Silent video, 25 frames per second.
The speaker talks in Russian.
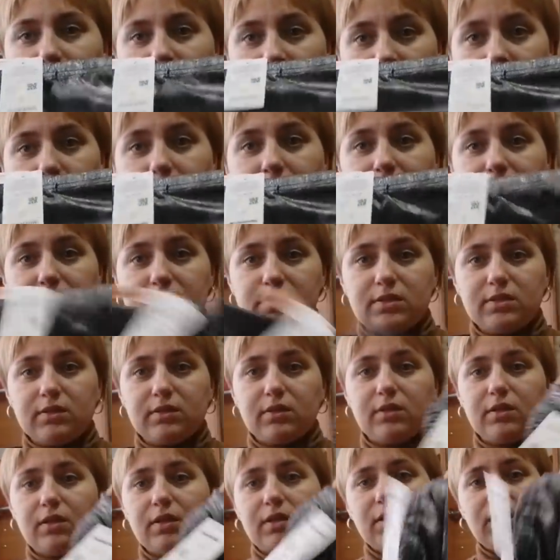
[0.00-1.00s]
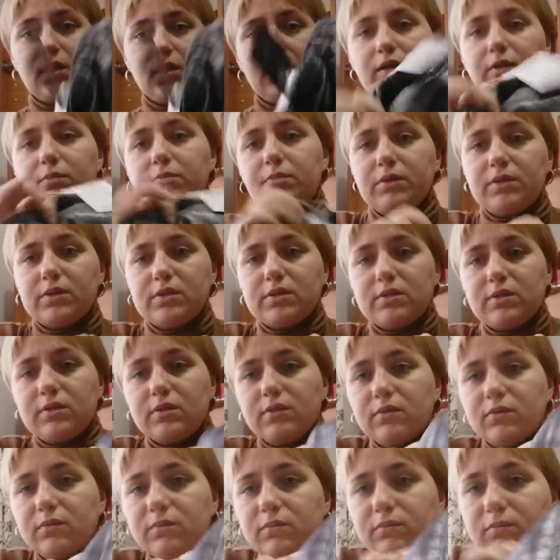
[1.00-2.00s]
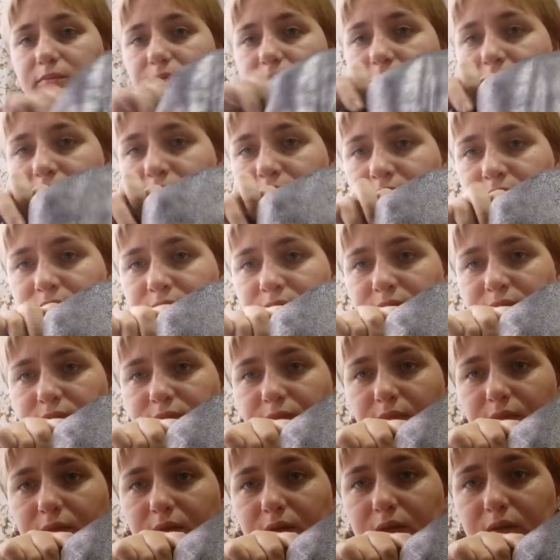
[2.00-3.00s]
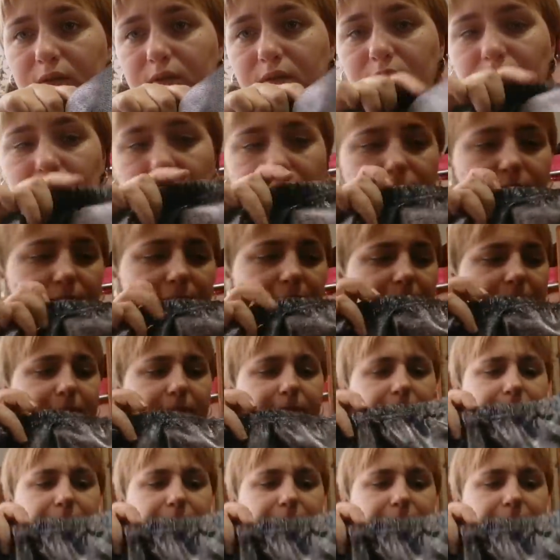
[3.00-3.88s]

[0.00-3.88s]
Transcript: Она блестит, она реально блестит. Видите, какая?